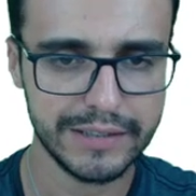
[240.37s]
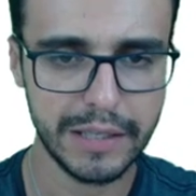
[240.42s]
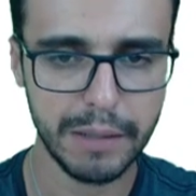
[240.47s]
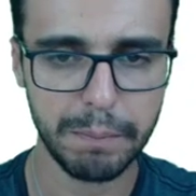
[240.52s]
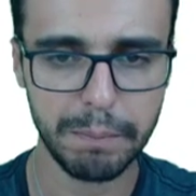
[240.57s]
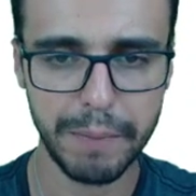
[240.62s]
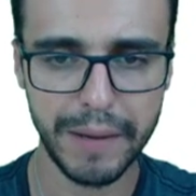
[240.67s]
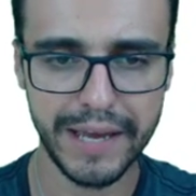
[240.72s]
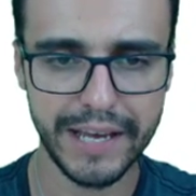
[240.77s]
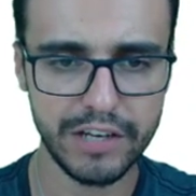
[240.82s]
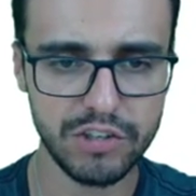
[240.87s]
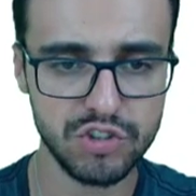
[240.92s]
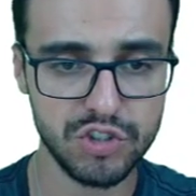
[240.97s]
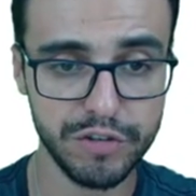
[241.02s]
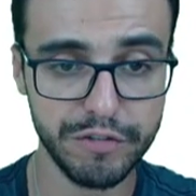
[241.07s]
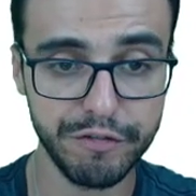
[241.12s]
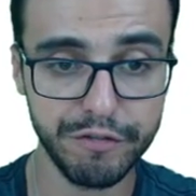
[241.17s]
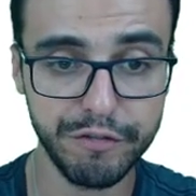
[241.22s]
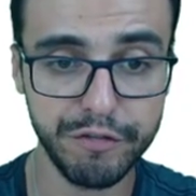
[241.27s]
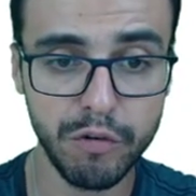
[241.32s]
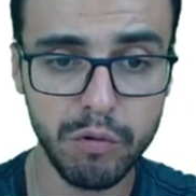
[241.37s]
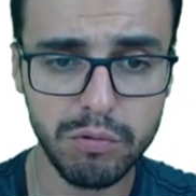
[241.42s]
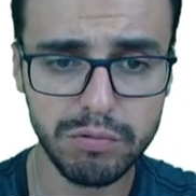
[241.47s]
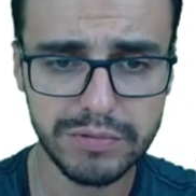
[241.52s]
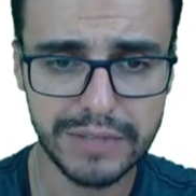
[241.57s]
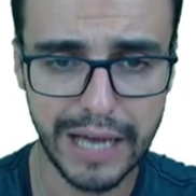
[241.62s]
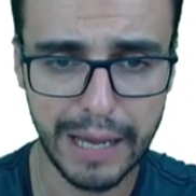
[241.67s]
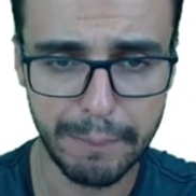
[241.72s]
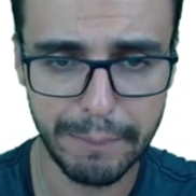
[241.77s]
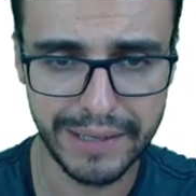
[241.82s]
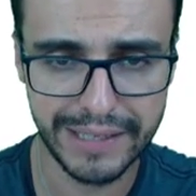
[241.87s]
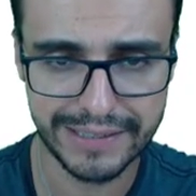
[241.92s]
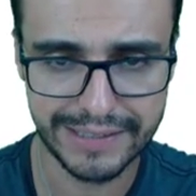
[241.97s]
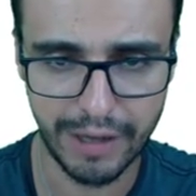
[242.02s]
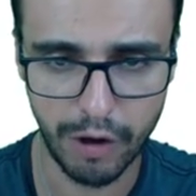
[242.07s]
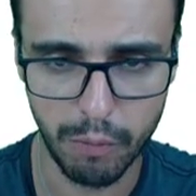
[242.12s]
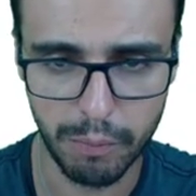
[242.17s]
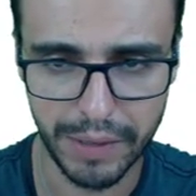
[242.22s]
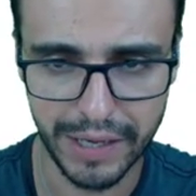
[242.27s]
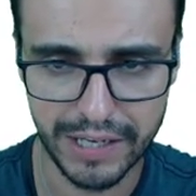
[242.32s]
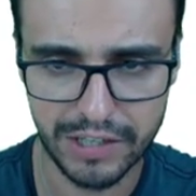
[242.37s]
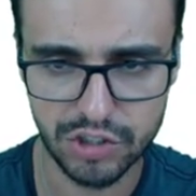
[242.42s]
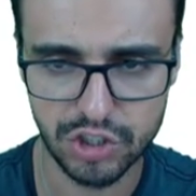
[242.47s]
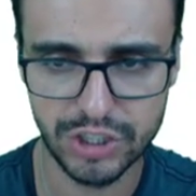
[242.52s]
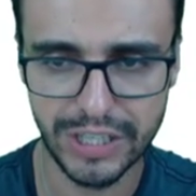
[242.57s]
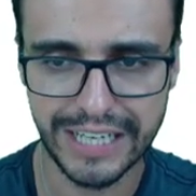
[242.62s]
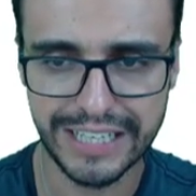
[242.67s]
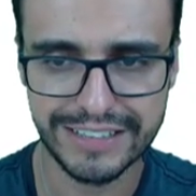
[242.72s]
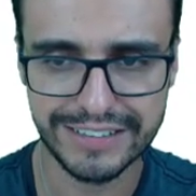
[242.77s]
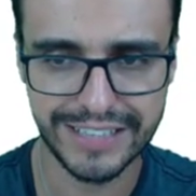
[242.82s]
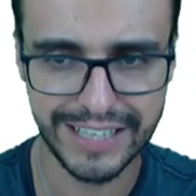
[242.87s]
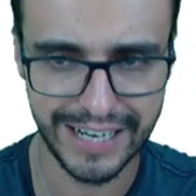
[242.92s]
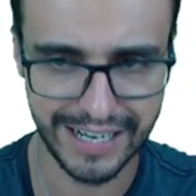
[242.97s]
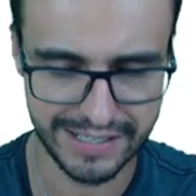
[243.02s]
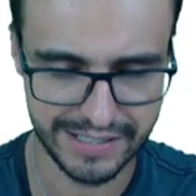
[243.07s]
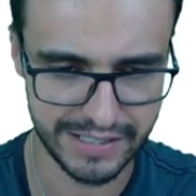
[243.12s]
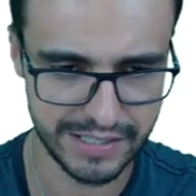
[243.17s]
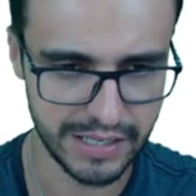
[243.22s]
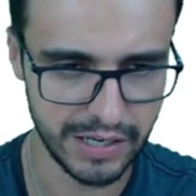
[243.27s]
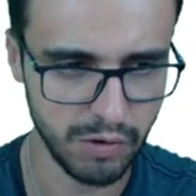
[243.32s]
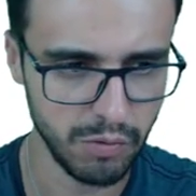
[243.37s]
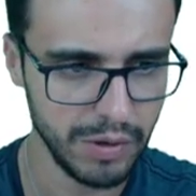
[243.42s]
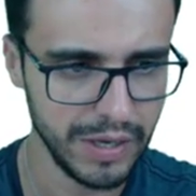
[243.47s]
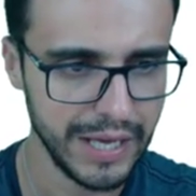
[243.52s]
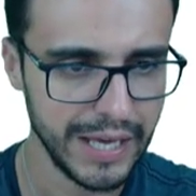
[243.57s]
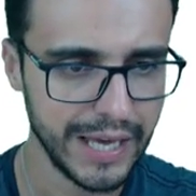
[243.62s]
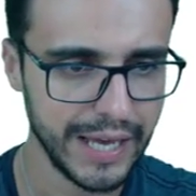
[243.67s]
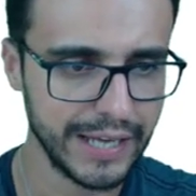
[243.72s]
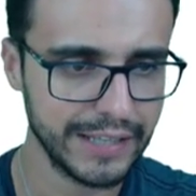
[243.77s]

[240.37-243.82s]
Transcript: depende fundamentalmente da interação